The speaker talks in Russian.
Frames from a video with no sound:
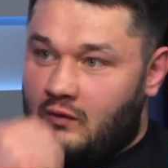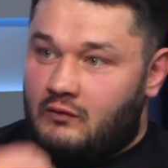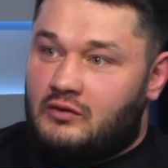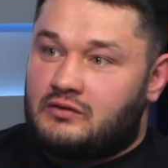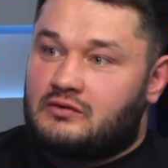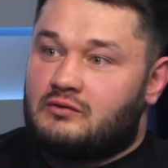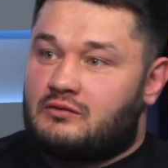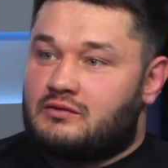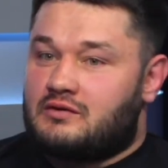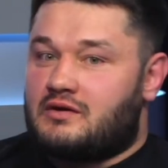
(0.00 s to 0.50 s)

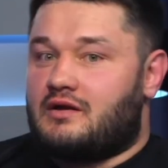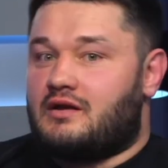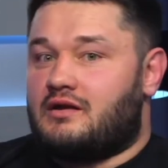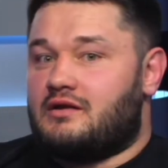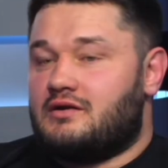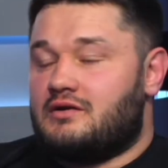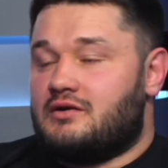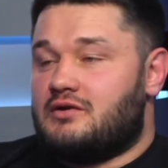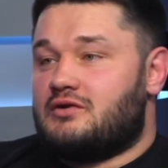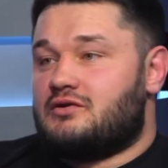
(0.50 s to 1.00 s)
Вот, и он
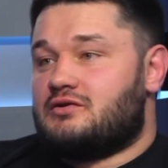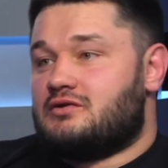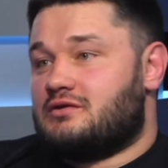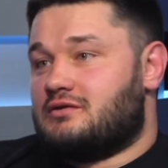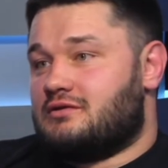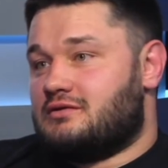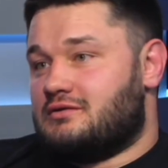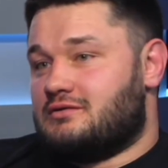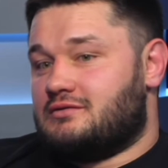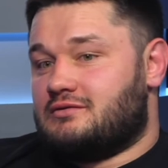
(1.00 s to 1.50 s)
сказал,
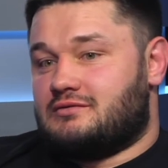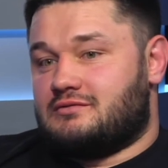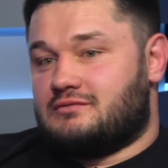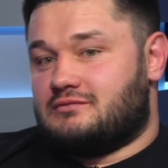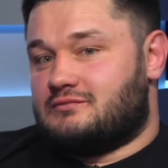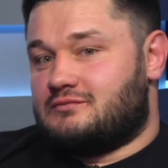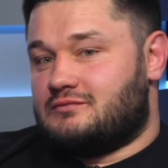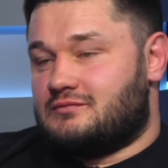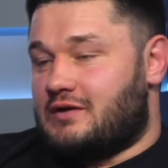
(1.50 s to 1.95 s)
э,